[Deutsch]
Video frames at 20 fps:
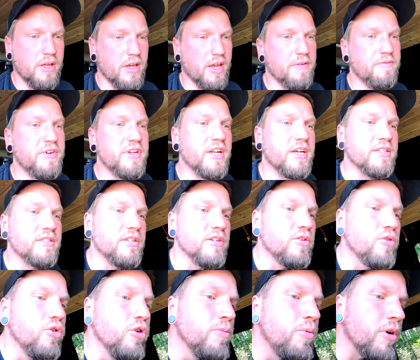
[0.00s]
Entweder ist die
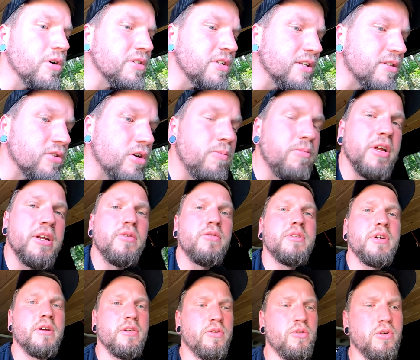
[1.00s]
Kühlbox jetzt komplett
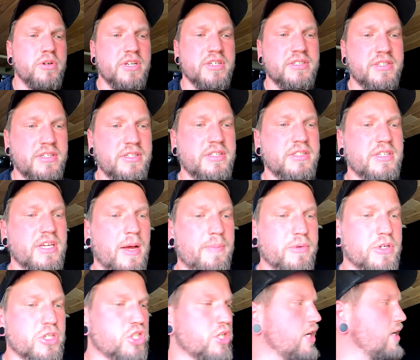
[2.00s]
runtergekühlt, dass die sich
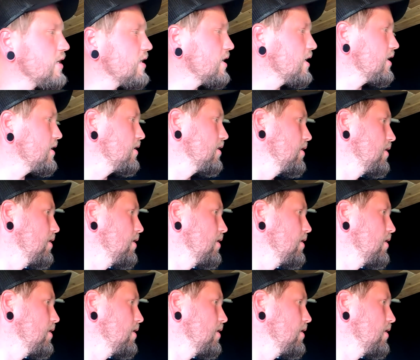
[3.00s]
abgeschalten hat.